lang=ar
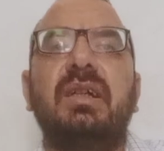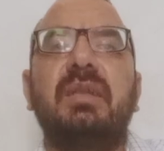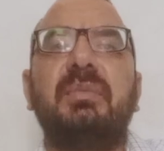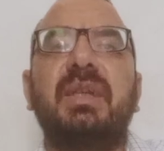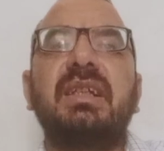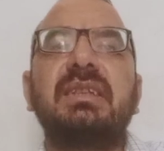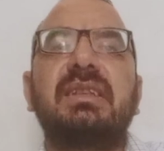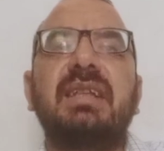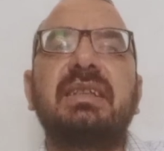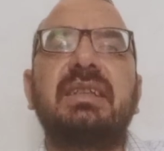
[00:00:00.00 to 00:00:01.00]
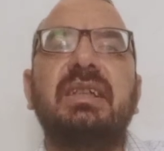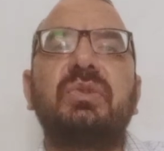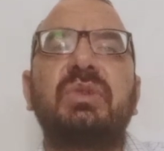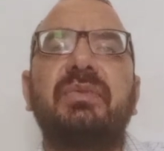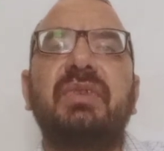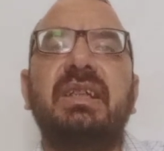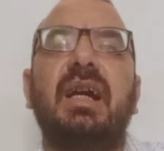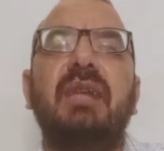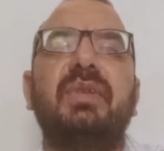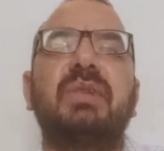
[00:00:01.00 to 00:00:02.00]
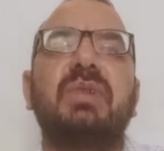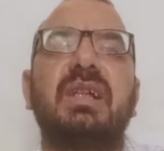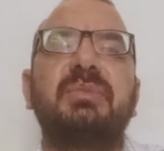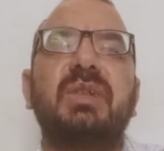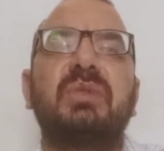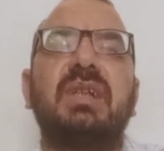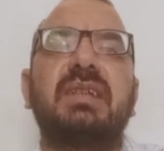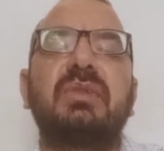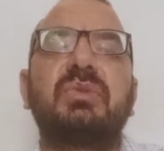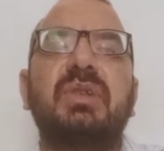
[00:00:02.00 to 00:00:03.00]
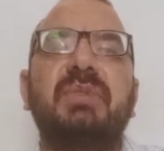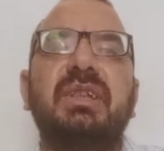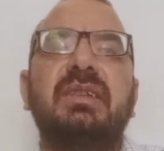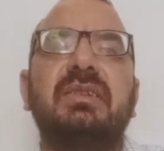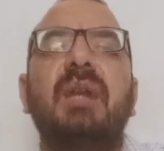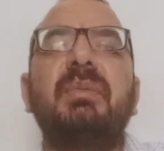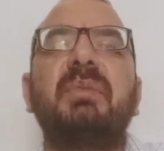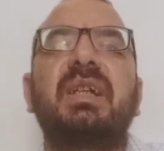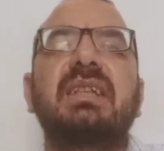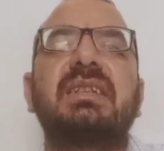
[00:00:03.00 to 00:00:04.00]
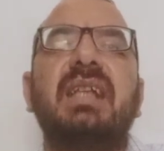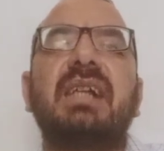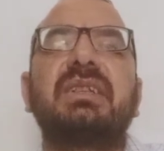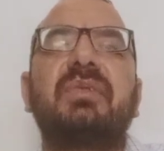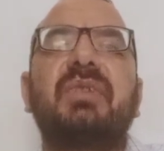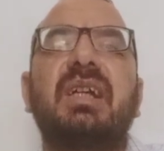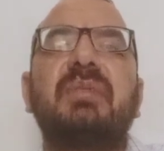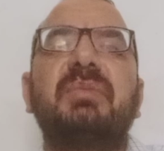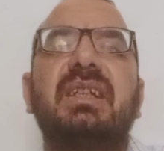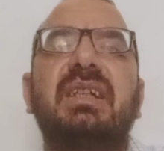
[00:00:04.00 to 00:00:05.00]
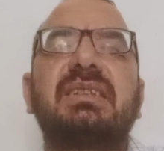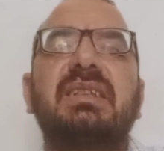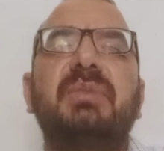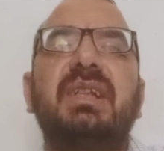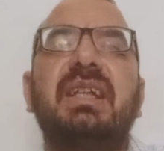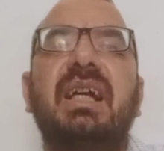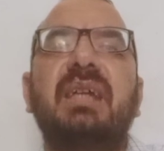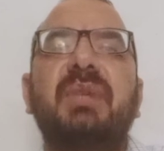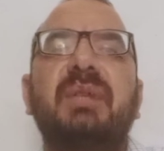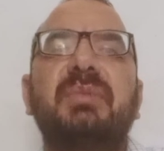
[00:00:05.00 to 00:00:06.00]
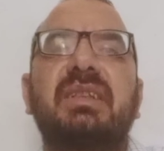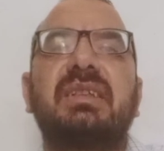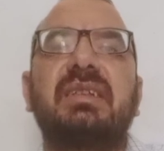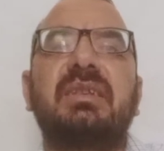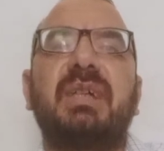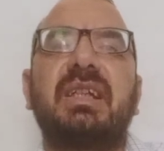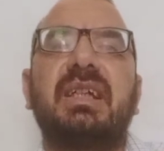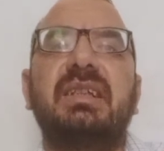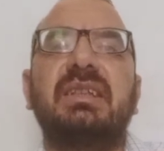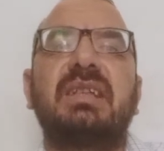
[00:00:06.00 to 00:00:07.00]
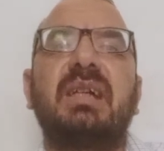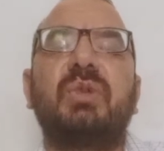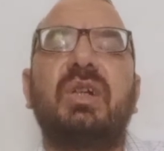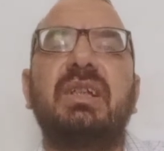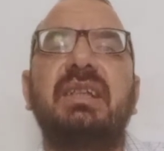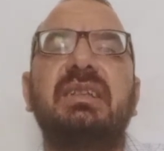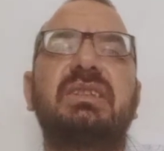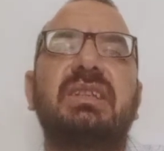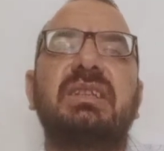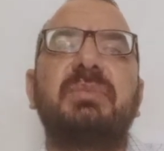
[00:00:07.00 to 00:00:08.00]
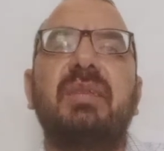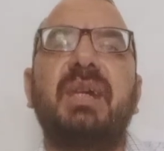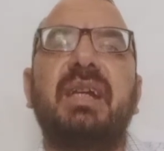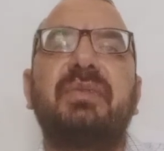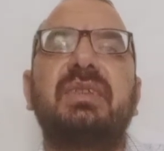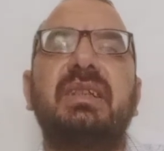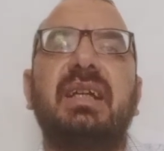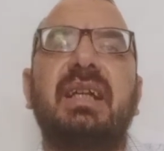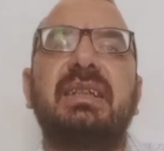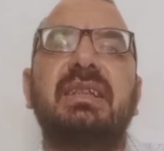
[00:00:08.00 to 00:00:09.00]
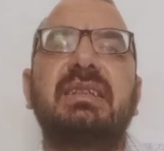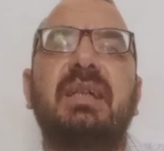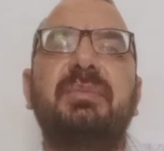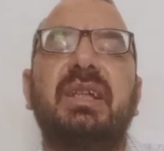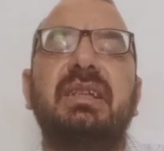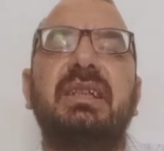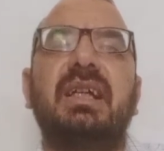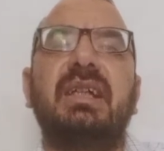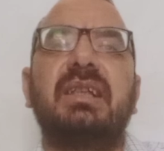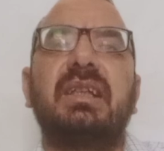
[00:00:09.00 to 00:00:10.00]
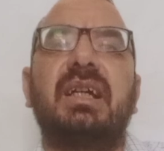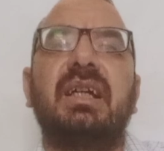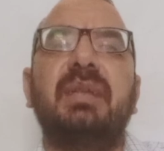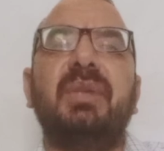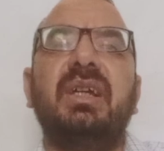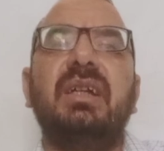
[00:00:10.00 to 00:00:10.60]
المركز التاسع يوسف عيد 2373 اما المركز العاشر فكان من نصيب اللاعب امير دار طبعا هذا حسابه على اللي تشيس ما عرفت هذا الحساب يعني لاي لا لاعب